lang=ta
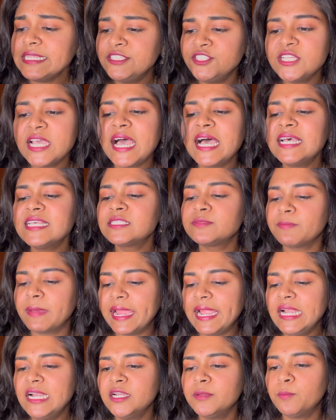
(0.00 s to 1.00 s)
ஜாஸ்
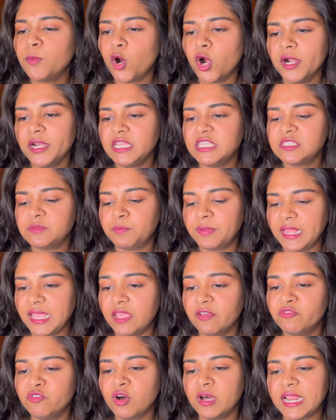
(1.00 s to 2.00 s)
மைல்டு பாடி ஸ்ப்ரே
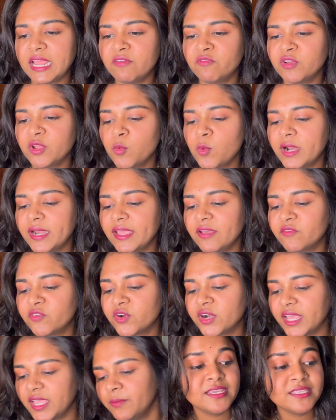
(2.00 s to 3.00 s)
ஃபார் எவ்ரி ஒன்
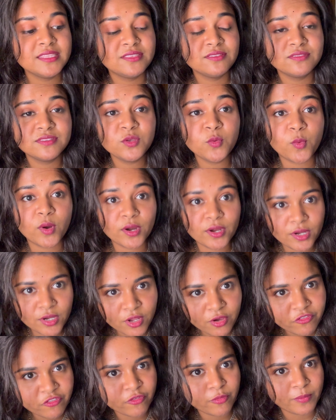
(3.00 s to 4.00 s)
எவரோட இது வந்து ஒன்
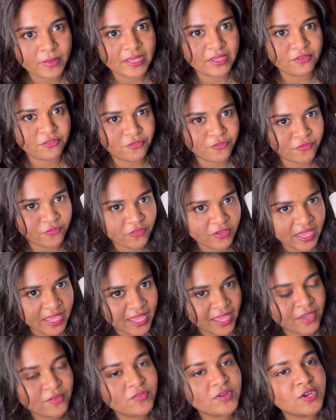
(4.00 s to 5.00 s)
ஆஃப் மை
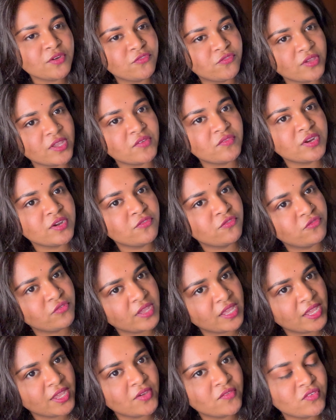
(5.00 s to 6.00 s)
ஃபேவரட் ஃபேவரட்
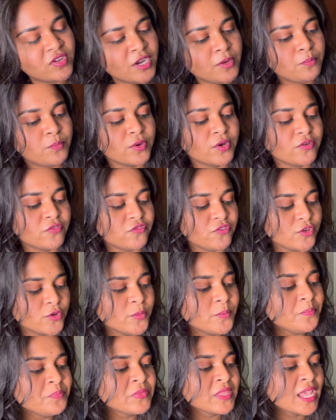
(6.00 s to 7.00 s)
ஃபேவரட்
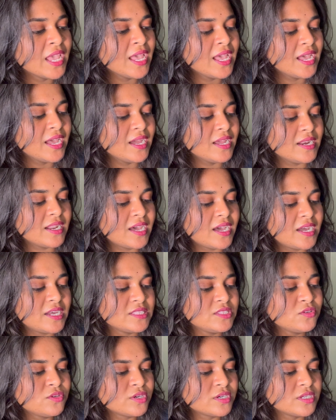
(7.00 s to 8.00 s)
பர்ஃப்யூம் நான்
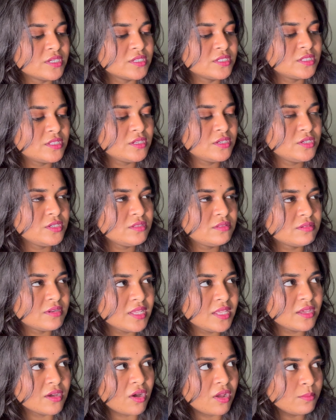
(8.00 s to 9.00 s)
வந்து ஒரு த்ரீ
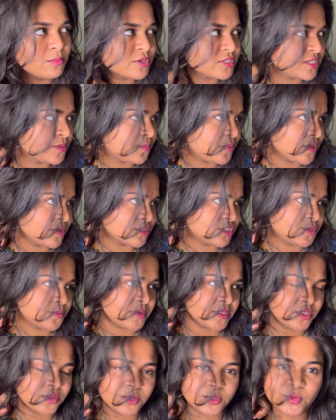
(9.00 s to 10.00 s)
ஆல்மோஸ்ட் இப்போ யோசிச்சு
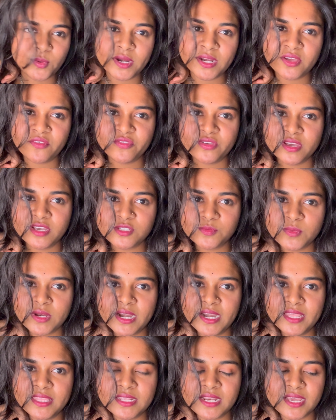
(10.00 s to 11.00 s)
பார்த்தா டூ அண்ட் ஆஃப் இயர்ஸ்
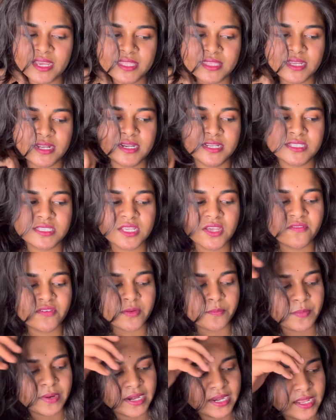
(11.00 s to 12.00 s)
முன்னாடி இதை நான் இதை டிஸ்கவர்
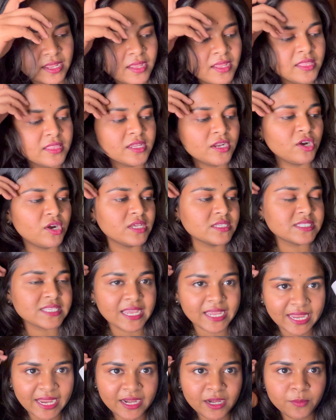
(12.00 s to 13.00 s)
பண்ணேன் இது என்னோட
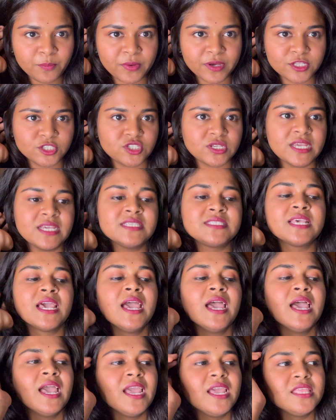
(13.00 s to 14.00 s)
செகண்ட் பர்ச்சேஸ்
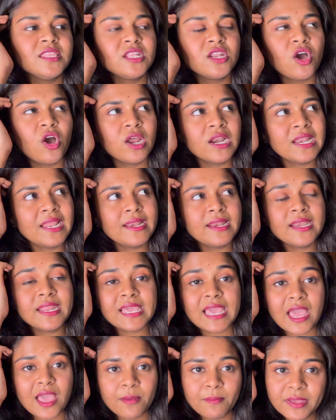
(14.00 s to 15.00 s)
இது நான் ஆன்லைனில்
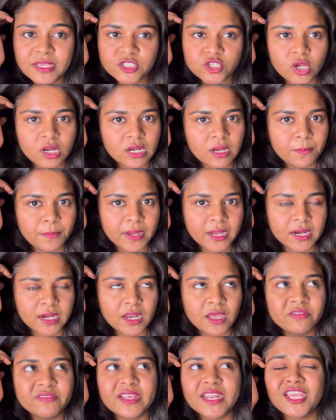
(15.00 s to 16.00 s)
நீங்கள் அமேசானில்
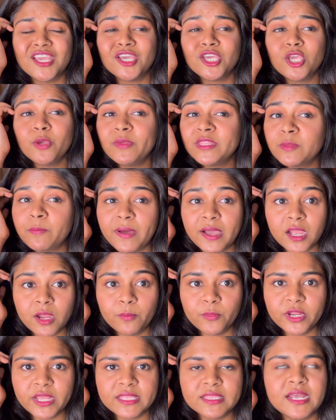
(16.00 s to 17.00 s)
பார்க்கலாம் வேற எங்கேயுமே இதை பார்க்க
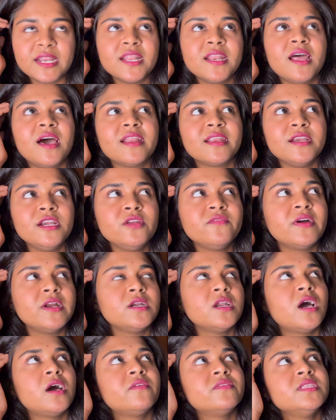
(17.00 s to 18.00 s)
முடியாது ஆனால் நான் ரெண்டு
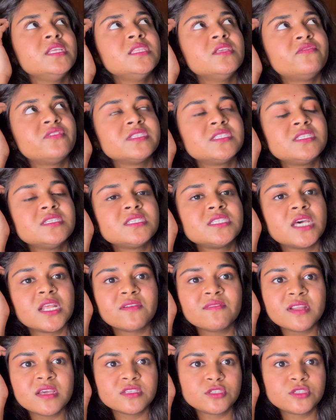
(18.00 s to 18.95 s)
நான் வந்து இதை ஃபஸ்ட்டு சரவணா